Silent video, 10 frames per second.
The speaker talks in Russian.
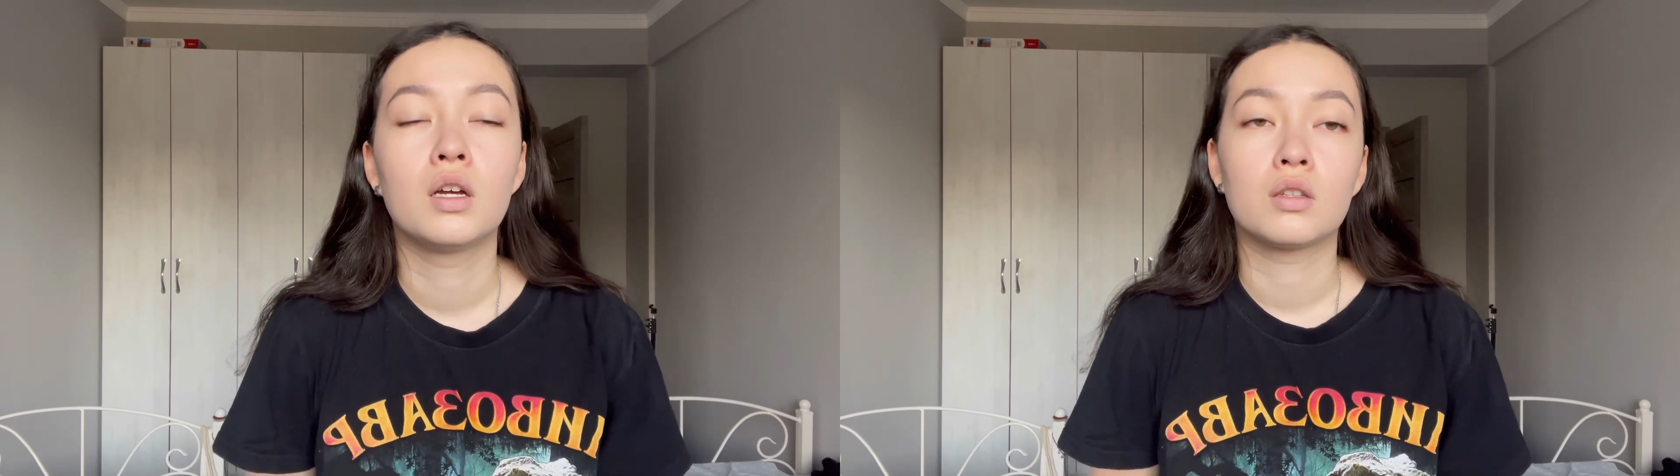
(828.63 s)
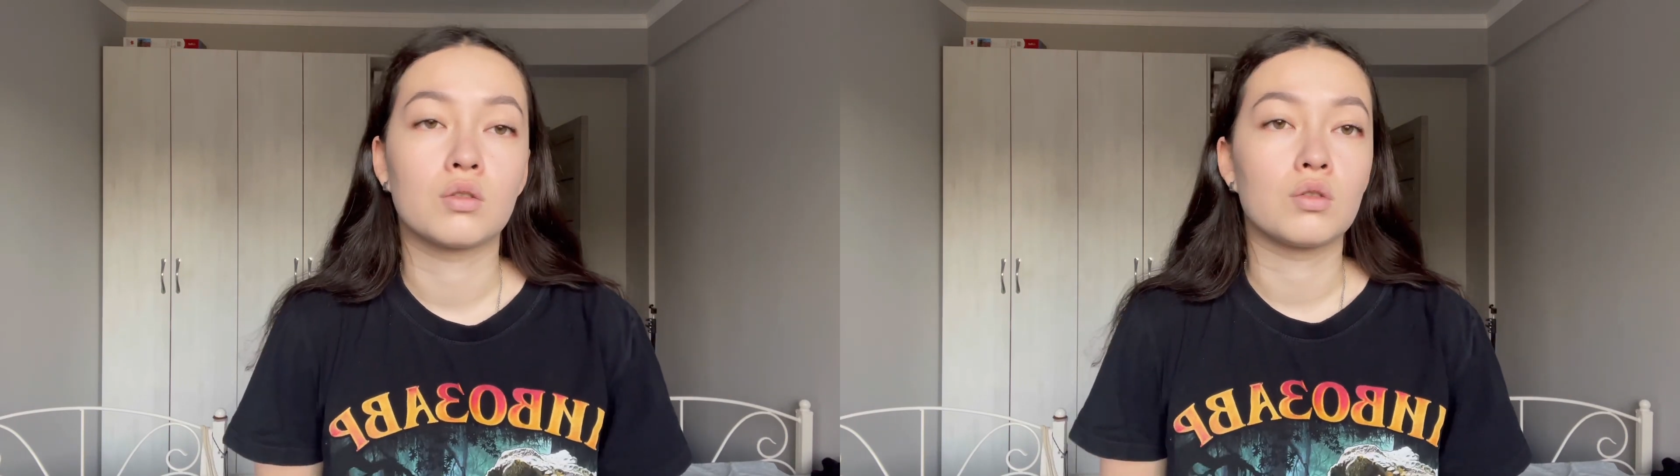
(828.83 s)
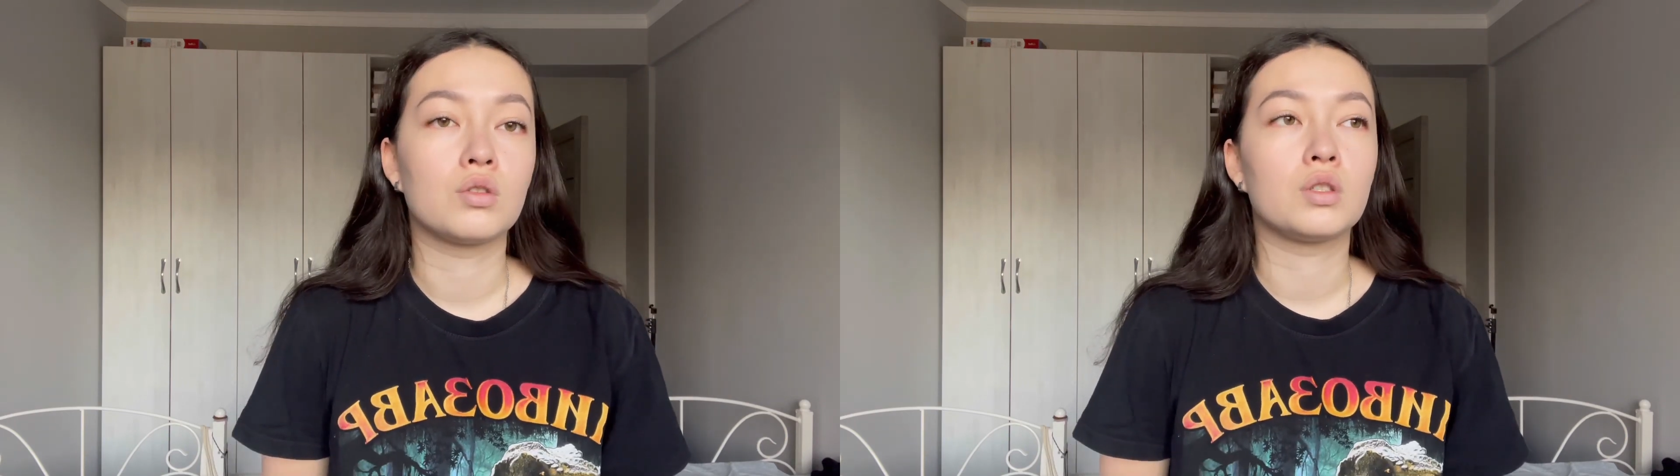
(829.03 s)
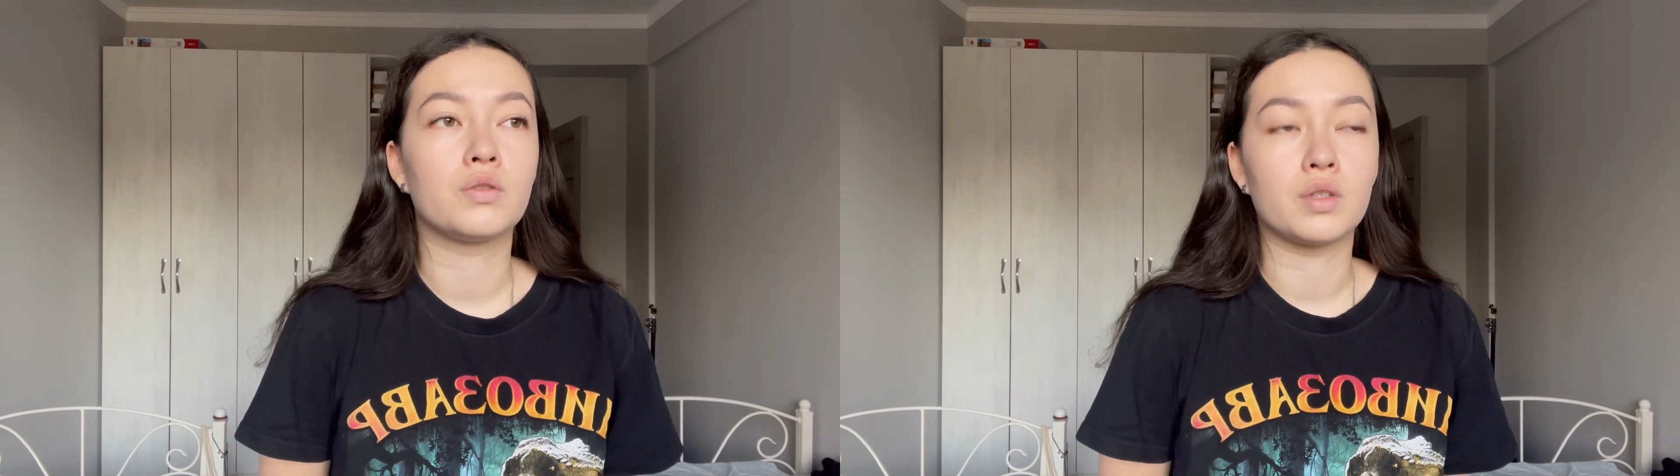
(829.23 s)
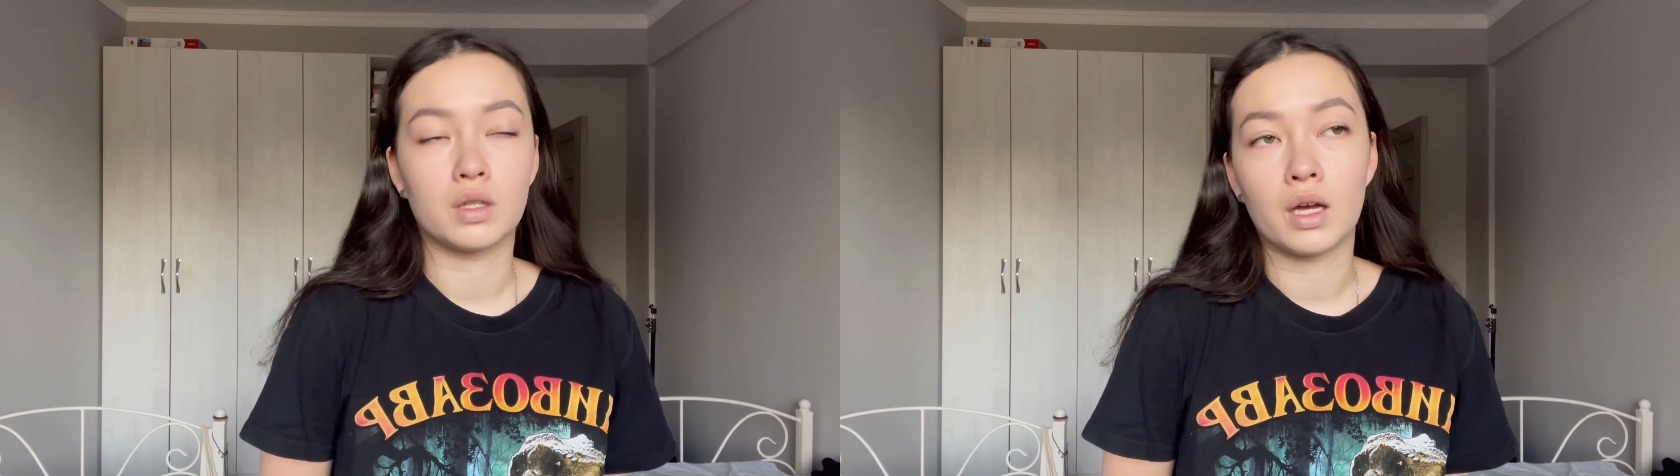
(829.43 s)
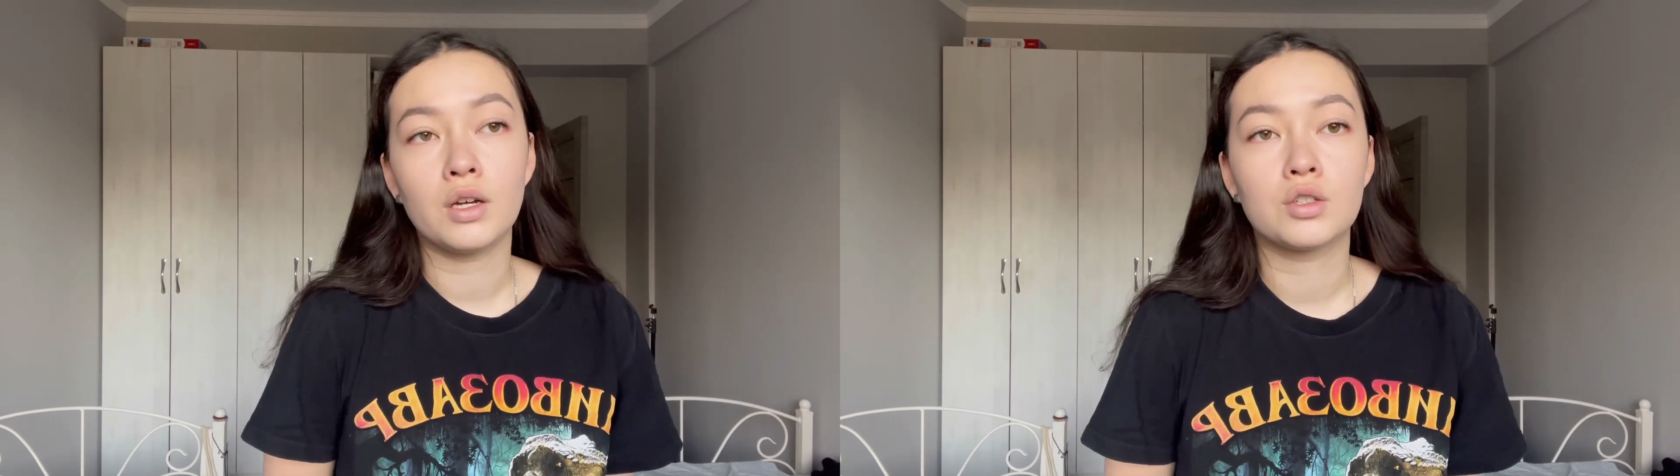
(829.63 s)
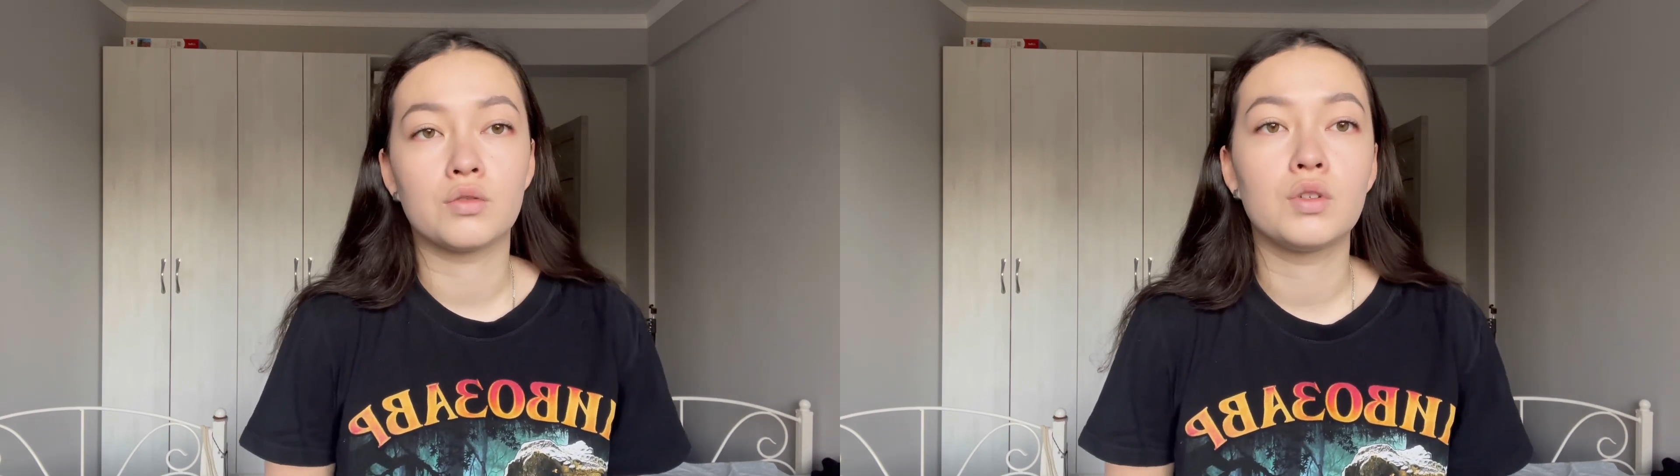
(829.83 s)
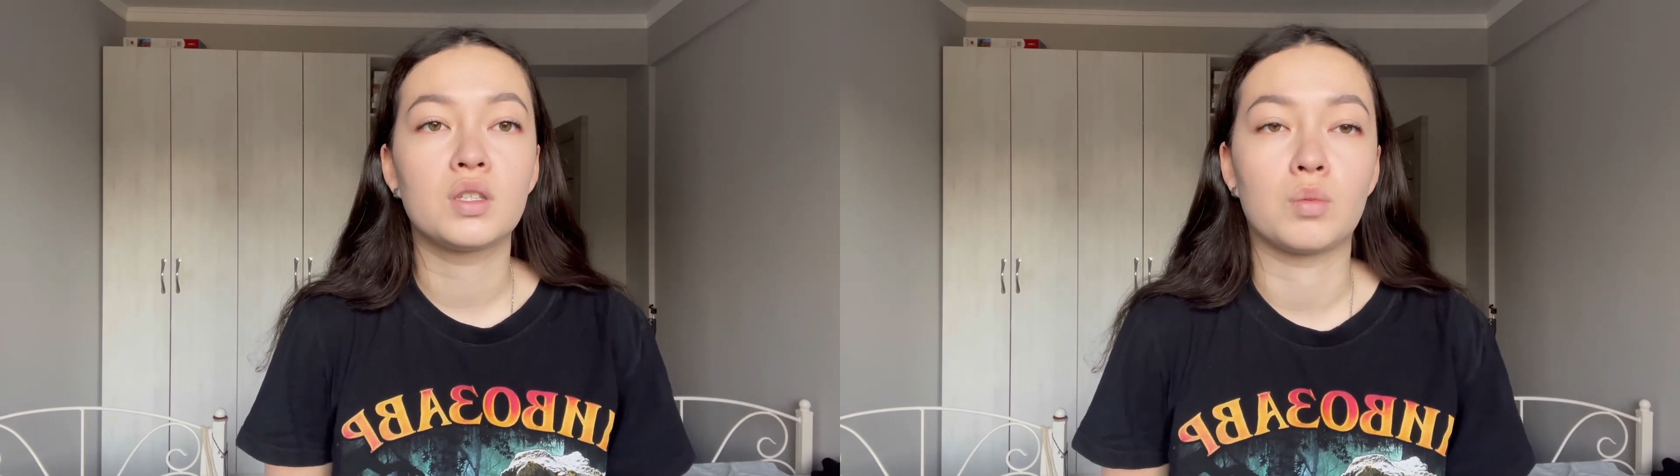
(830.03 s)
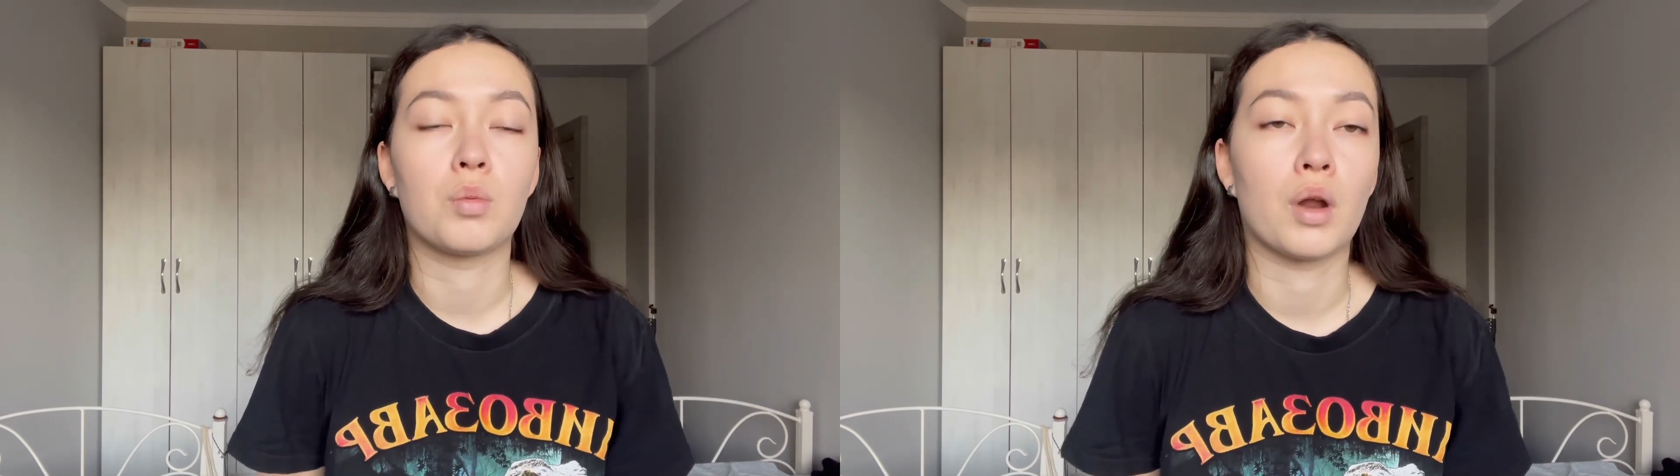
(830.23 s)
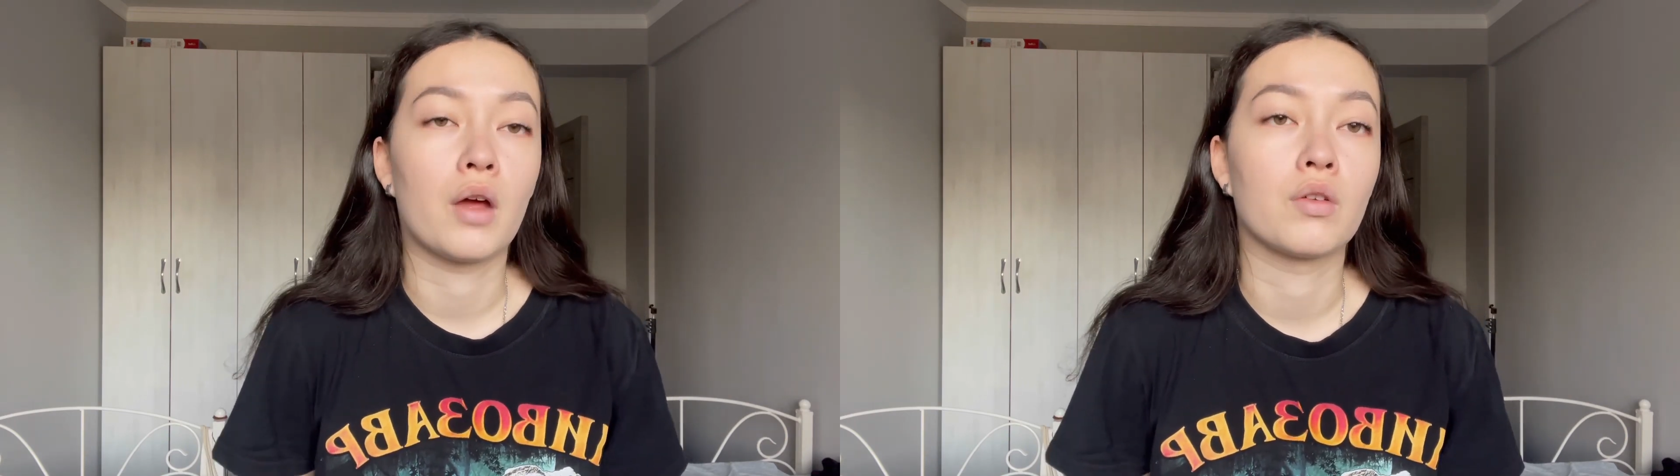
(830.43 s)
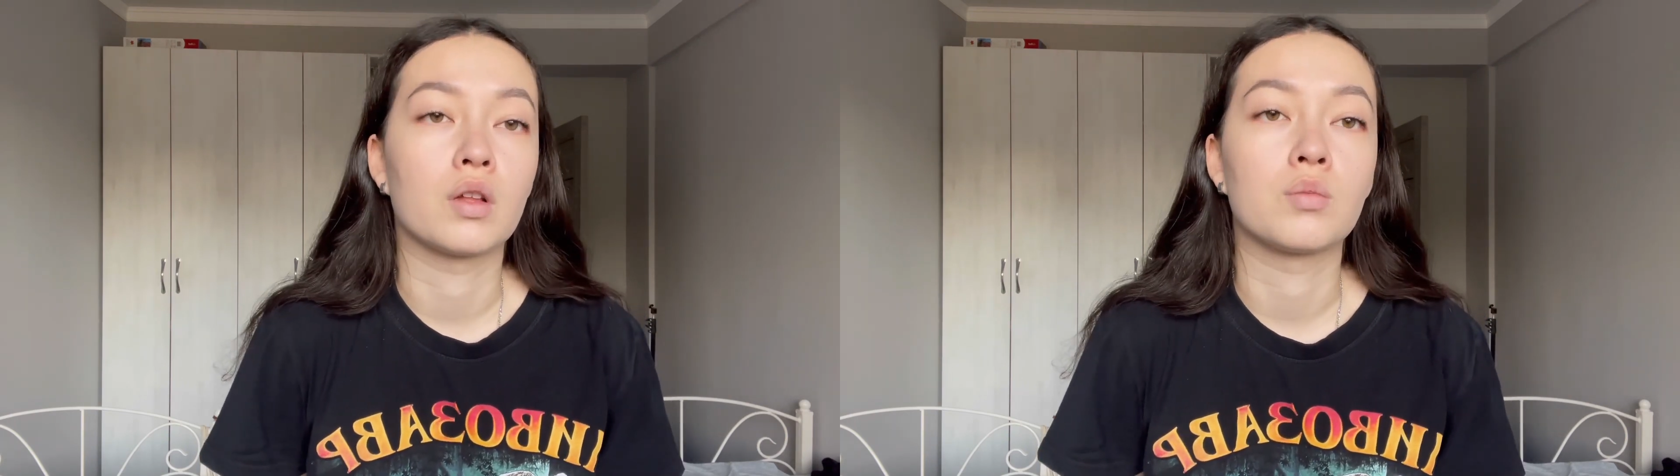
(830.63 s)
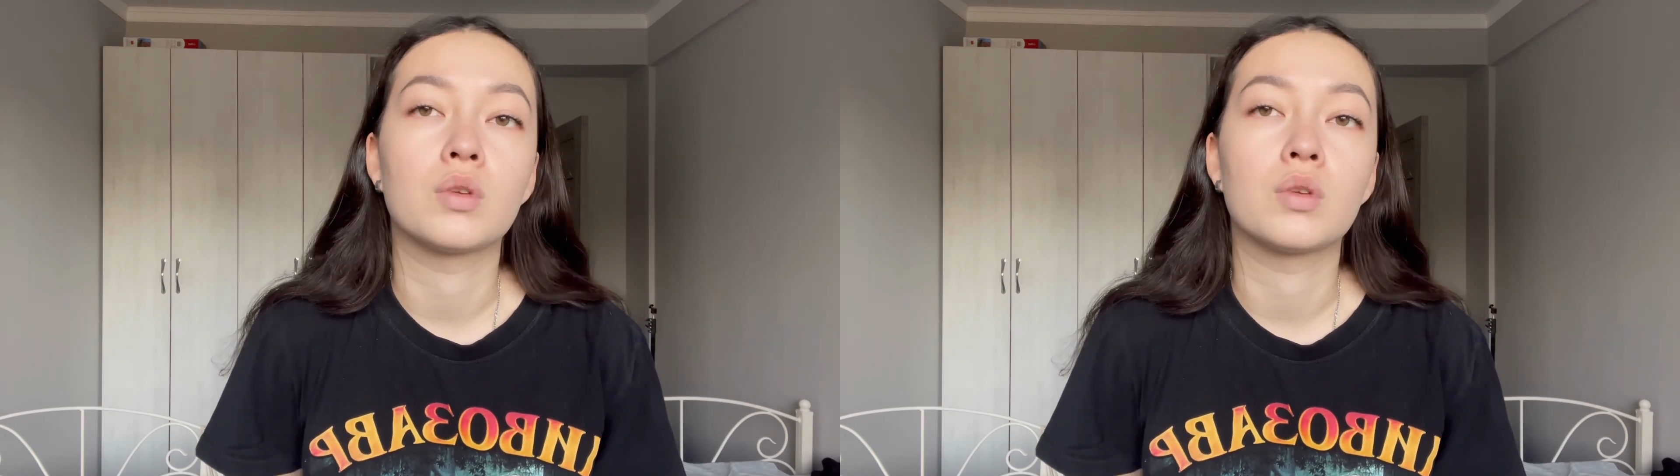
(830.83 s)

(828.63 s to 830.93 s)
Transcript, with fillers: То есть всегда живите по правилам,